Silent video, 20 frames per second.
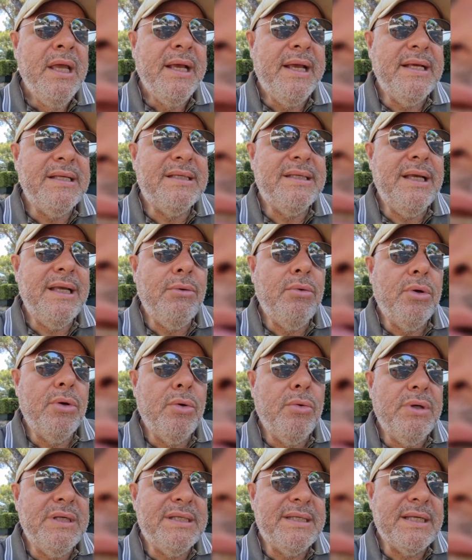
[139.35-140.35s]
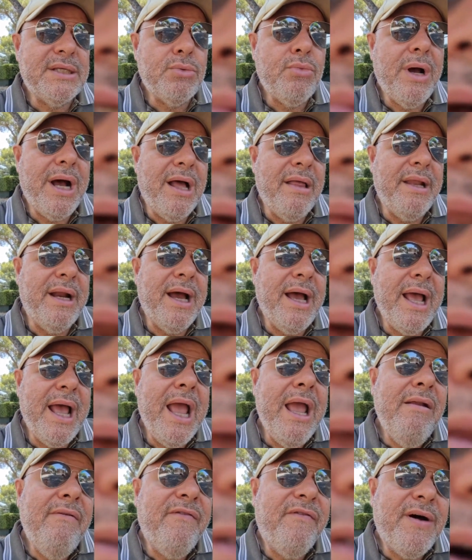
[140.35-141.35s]
che seguono questa squadra
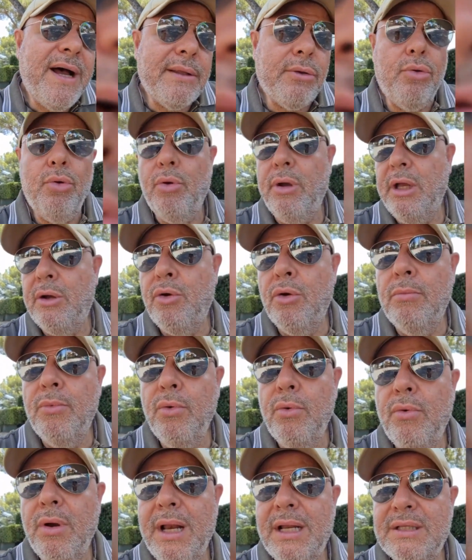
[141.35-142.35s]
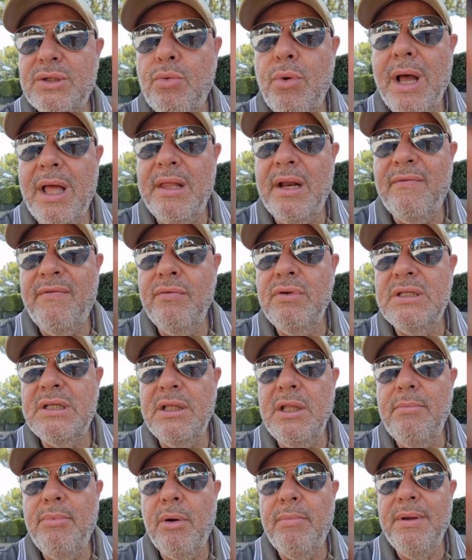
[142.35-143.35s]
e il fatto che comunque la squadra fosse
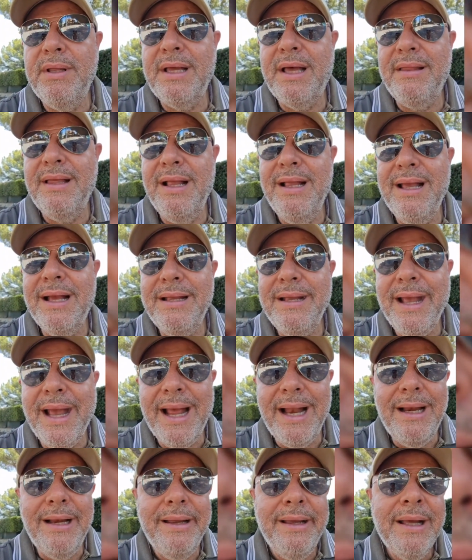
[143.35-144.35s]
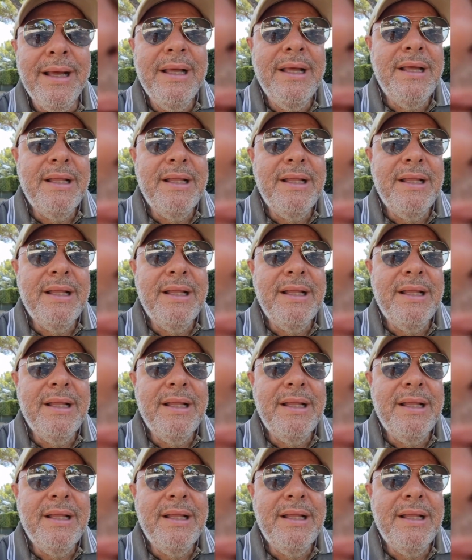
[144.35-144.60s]
di proprietà degli Agnelli